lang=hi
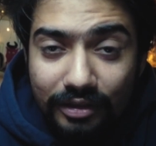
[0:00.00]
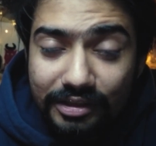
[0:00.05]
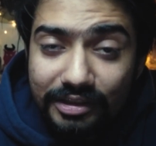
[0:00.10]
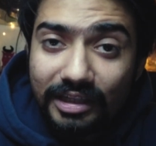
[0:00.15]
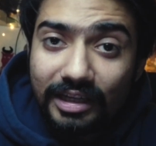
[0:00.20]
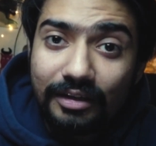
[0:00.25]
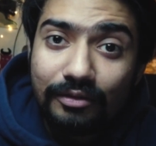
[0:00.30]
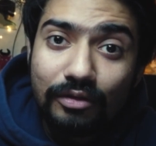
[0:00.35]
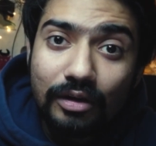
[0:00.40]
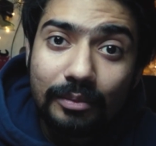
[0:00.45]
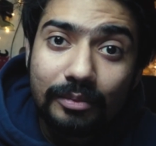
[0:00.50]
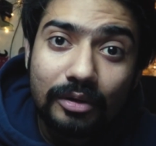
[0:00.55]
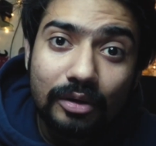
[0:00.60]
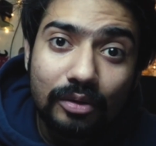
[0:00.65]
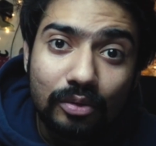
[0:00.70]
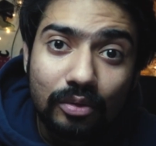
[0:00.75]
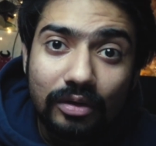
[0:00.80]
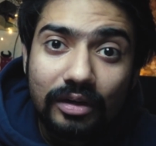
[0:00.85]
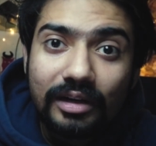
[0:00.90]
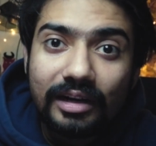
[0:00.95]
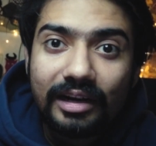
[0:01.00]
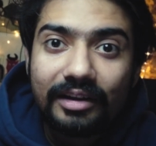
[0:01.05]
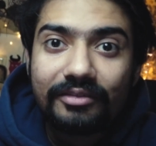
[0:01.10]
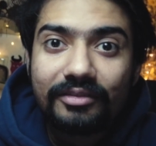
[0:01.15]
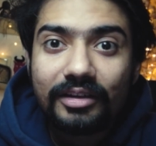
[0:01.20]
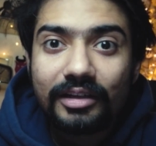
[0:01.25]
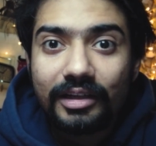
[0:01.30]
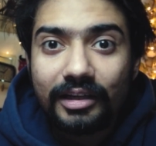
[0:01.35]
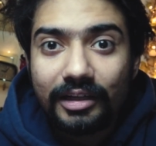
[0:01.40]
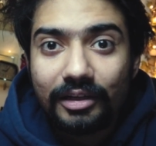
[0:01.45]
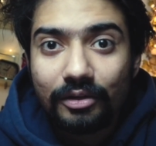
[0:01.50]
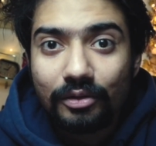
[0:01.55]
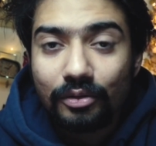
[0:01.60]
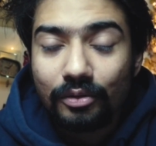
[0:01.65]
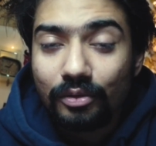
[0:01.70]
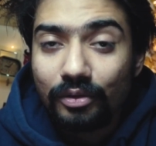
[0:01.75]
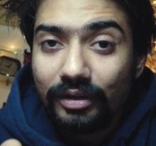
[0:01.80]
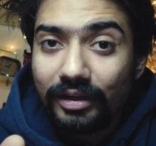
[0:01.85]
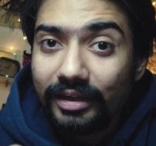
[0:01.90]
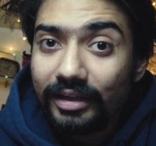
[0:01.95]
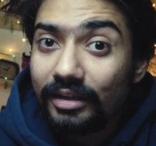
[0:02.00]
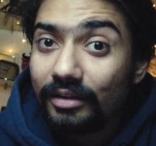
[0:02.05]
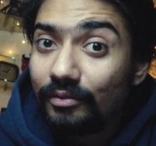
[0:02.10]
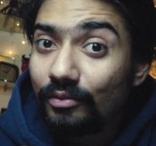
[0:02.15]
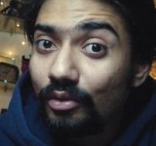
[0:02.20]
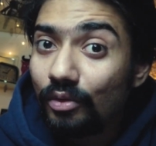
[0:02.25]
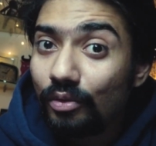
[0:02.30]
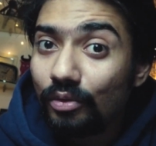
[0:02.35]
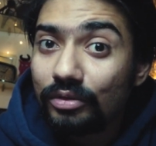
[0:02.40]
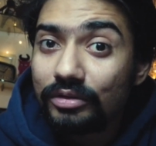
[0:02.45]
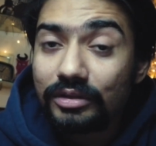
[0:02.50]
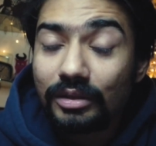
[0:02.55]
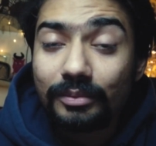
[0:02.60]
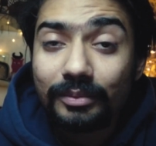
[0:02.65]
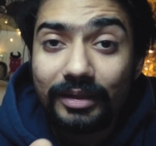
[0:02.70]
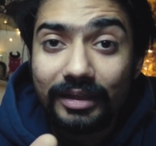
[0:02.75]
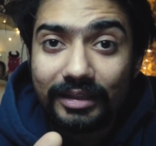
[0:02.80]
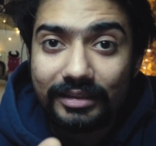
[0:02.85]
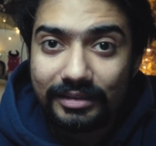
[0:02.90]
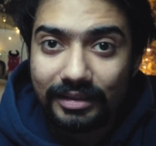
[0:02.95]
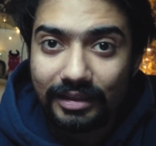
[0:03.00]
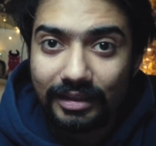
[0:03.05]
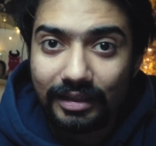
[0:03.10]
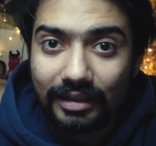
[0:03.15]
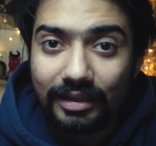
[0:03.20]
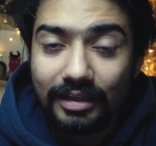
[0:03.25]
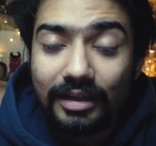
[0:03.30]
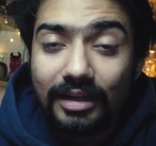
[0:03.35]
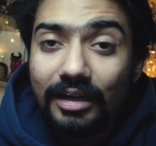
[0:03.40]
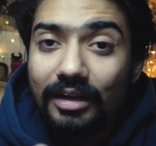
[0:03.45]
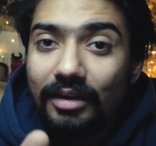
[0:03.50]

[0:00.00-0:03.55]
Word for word: चाहे वो आपका गूगल ड्राइव का लिंक हो लेकिन वो हो सब एक जगह